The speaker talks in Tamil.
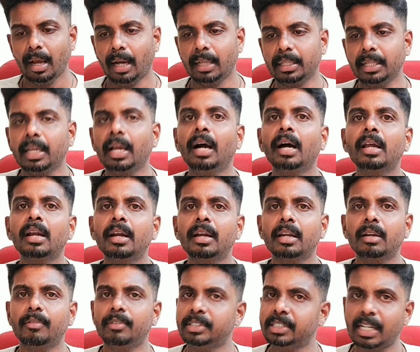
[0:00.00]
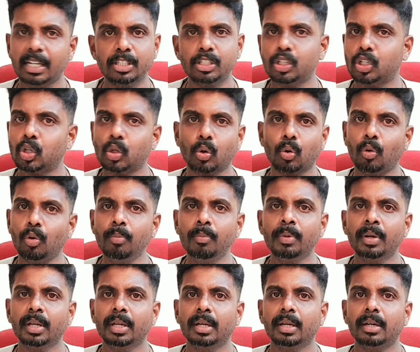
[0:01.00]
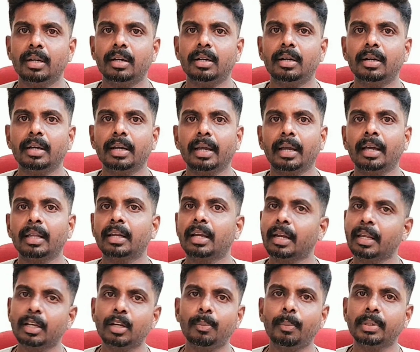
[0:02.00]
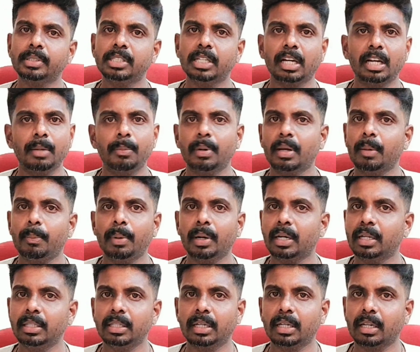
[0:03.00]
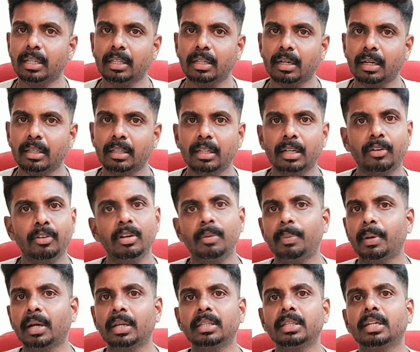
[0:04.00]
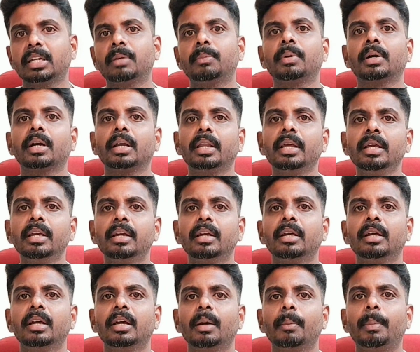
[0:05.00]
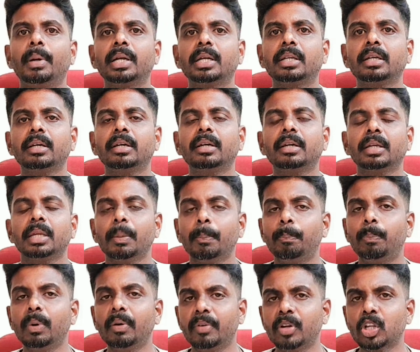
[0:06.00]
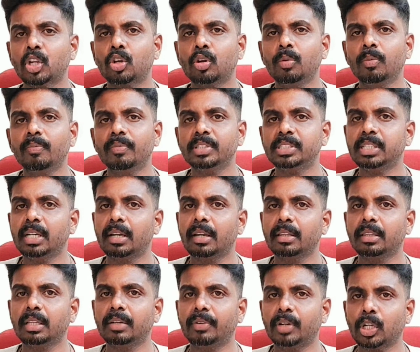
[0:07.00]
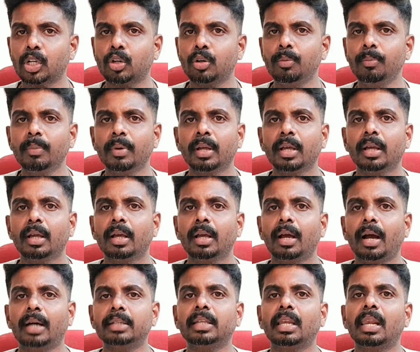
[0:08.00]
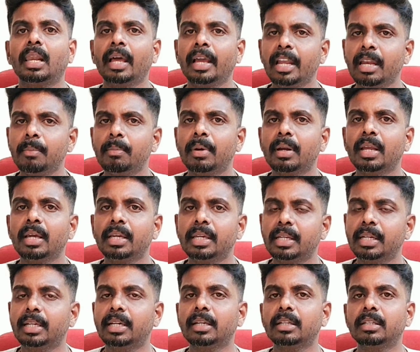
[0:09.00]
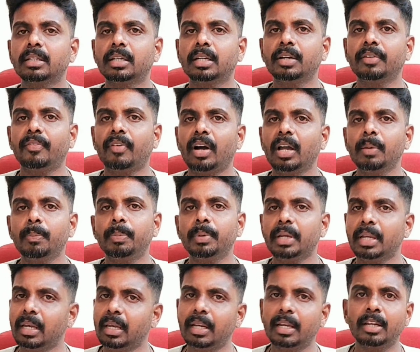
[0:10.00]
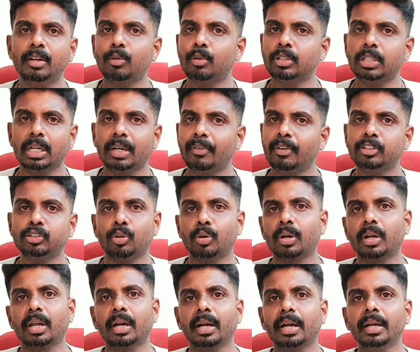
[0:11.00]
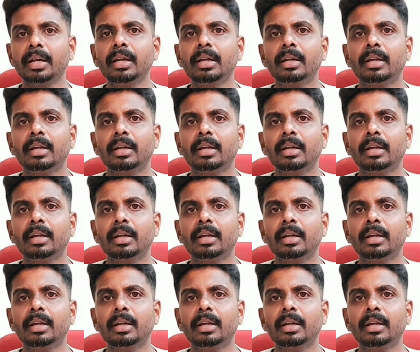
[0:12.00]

அது யாருன்ற நான் விசாரிச்சுட்ருக்கோம் அது கிடைக்கும் பட்சத்தை கண்டிப்பாக நான் பகிர்ந்துக்கிறேன் அந்த தகவலை பகிர்ந்துக்கிற மக்களே பட்டு இப்போ வரைக்கும் விசாரித்த வரைக்கும் அது லைன்மேனாக இருக்கிறதுக்கு வாய்ப்பு இல்லைன்னு ஒரு தகவல் சொல்கிறாங்க